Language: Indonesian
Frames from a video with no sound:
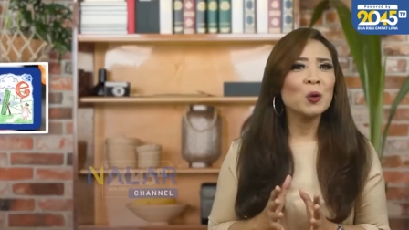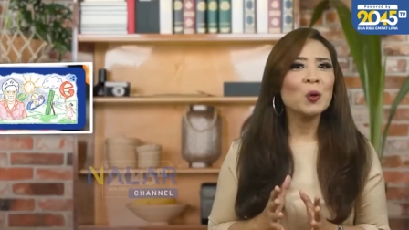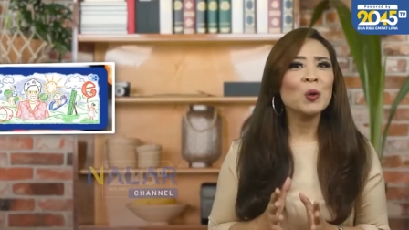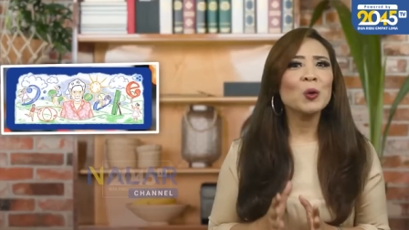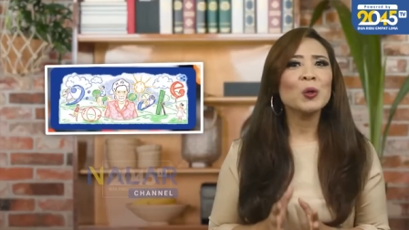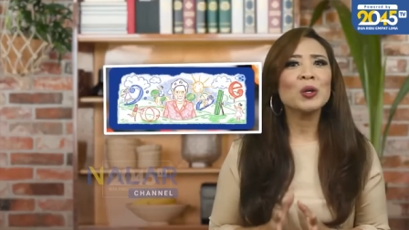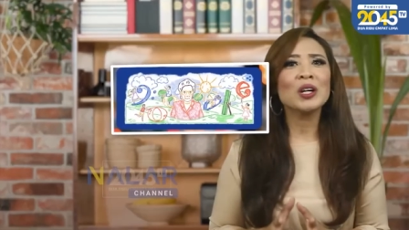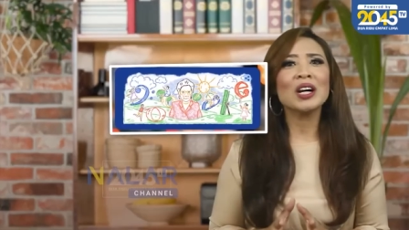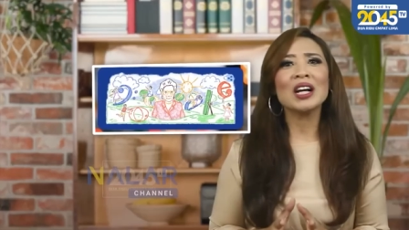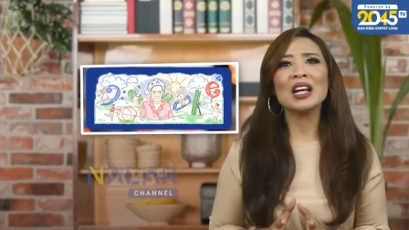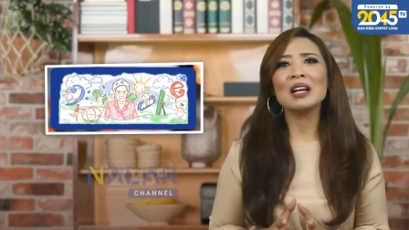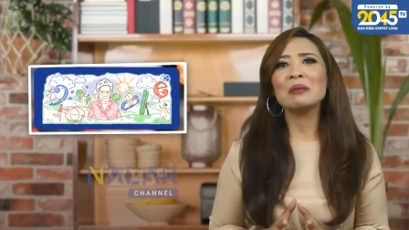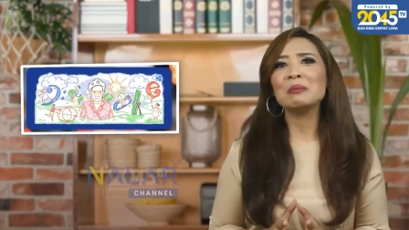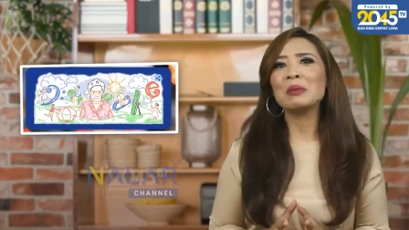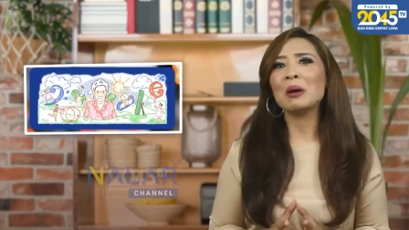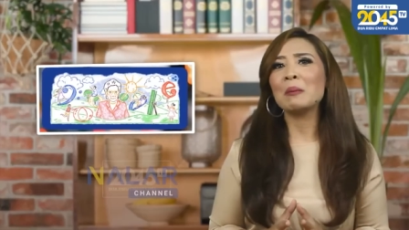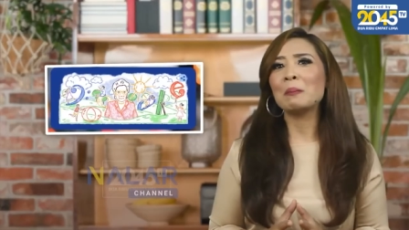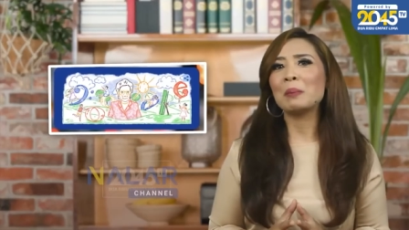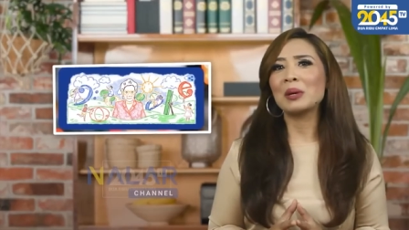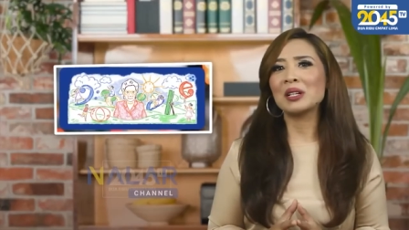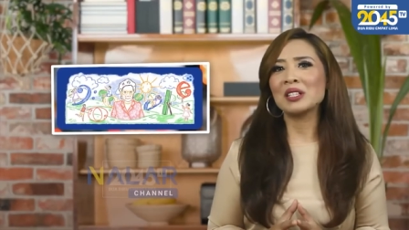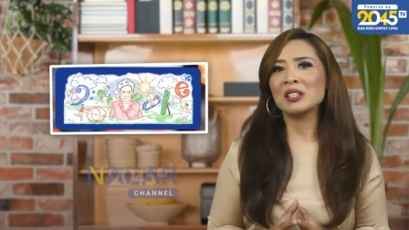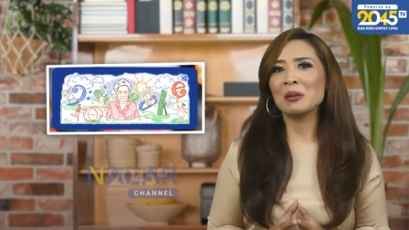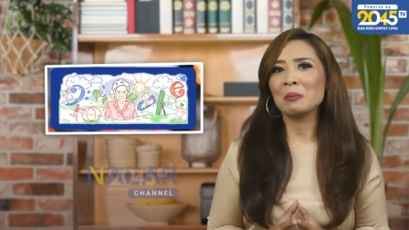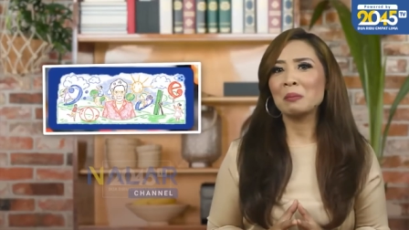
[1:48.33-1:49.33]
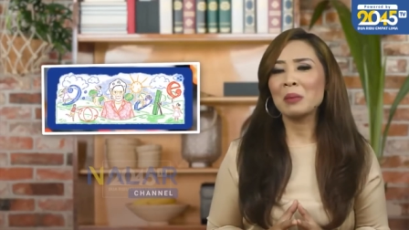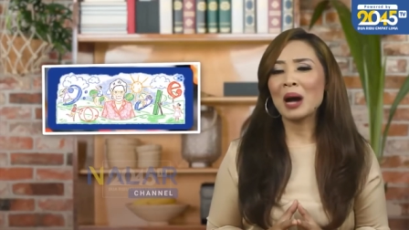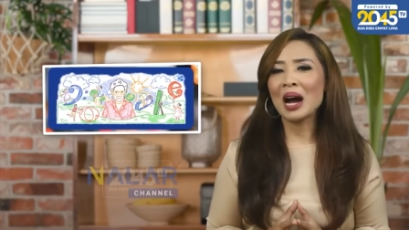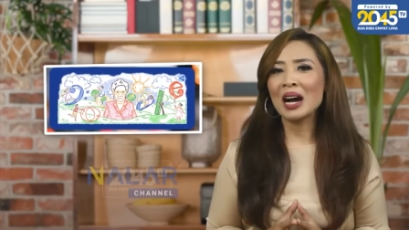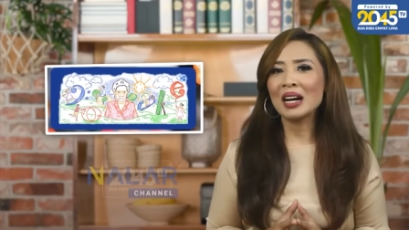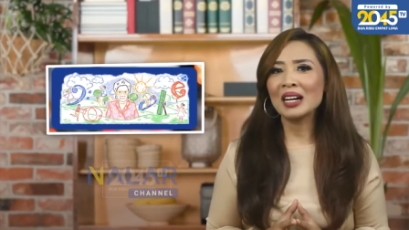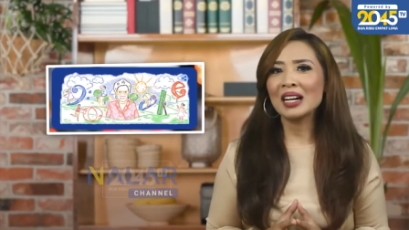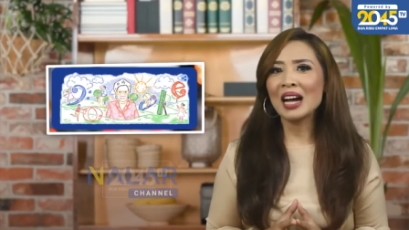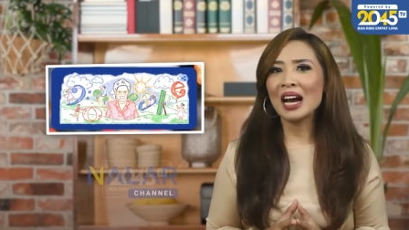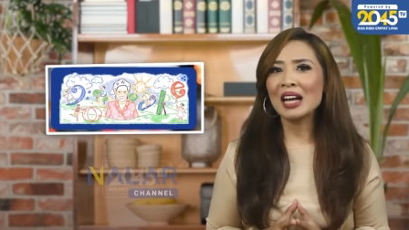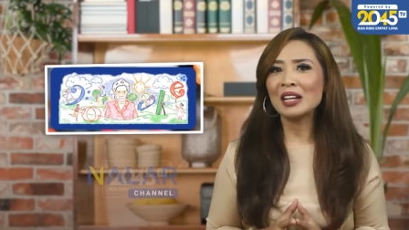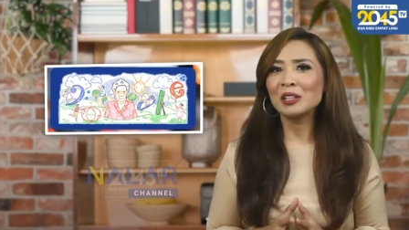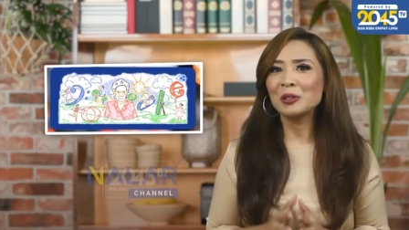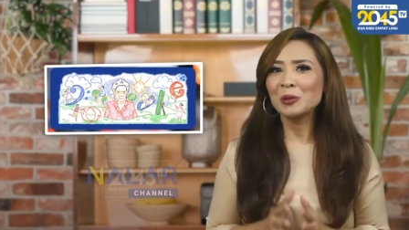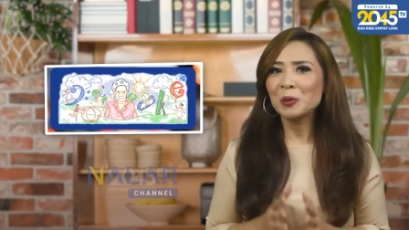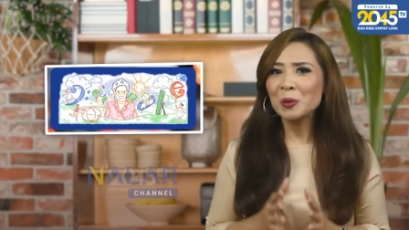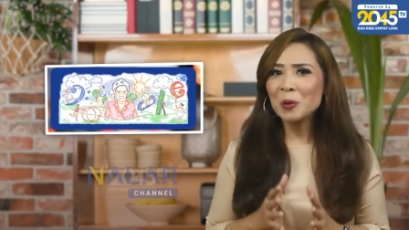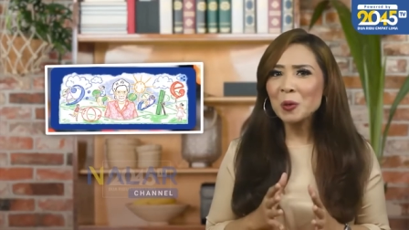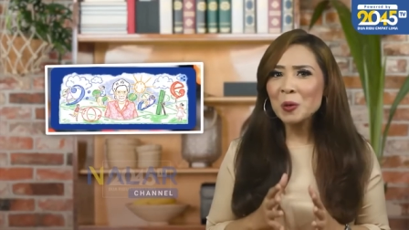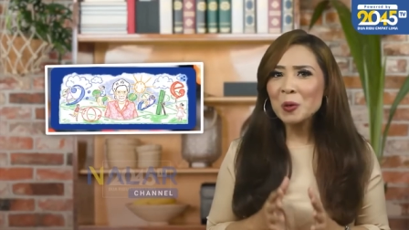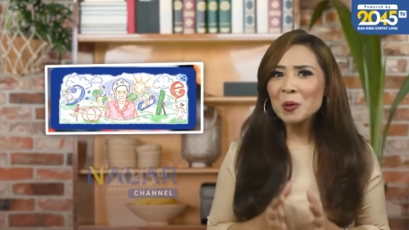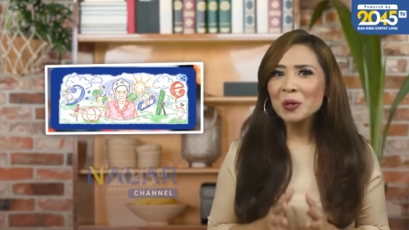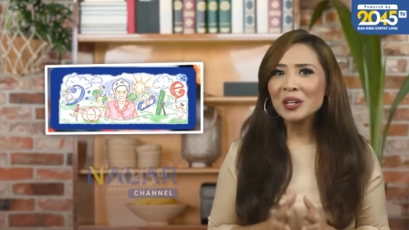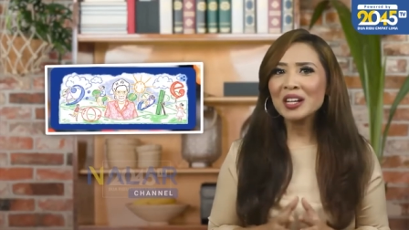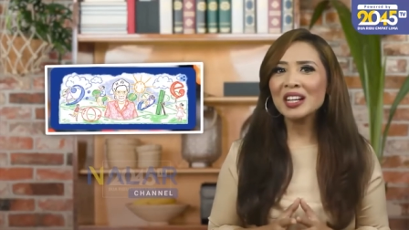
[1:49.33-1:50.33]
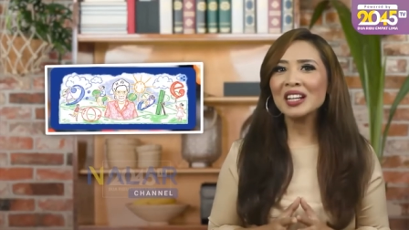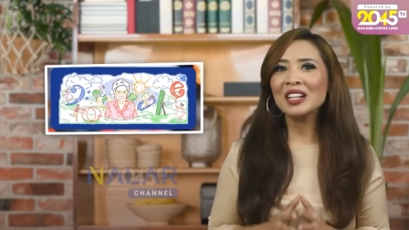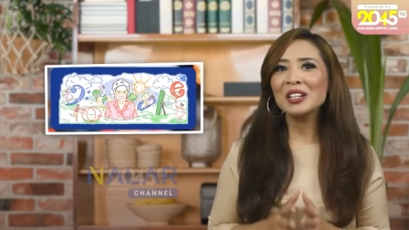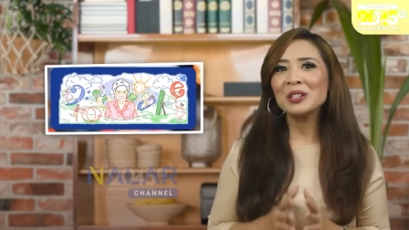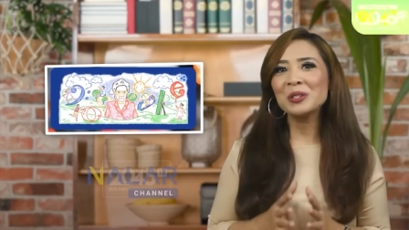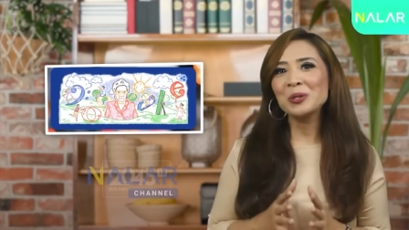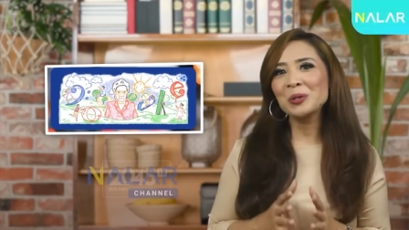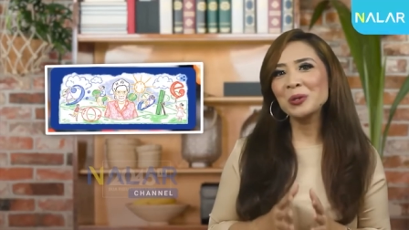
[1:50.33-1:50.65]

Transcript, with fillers: Google mempersembahkan Google